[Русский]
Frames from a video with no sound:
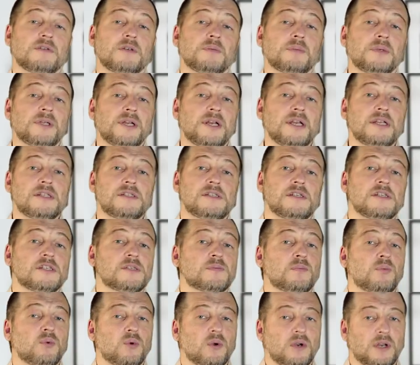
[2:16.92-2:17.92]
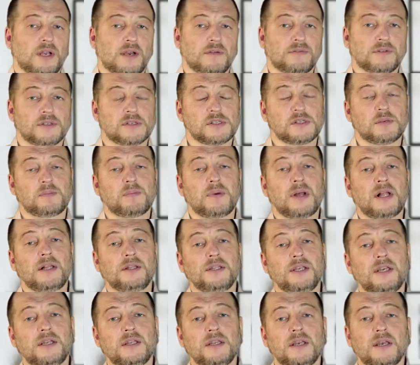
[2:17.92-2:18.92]
выбирайте из поля
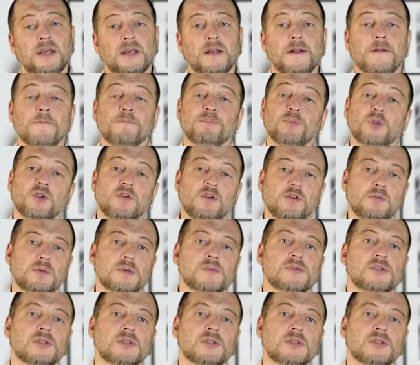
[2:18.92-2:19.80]
автозаполнения, но в любом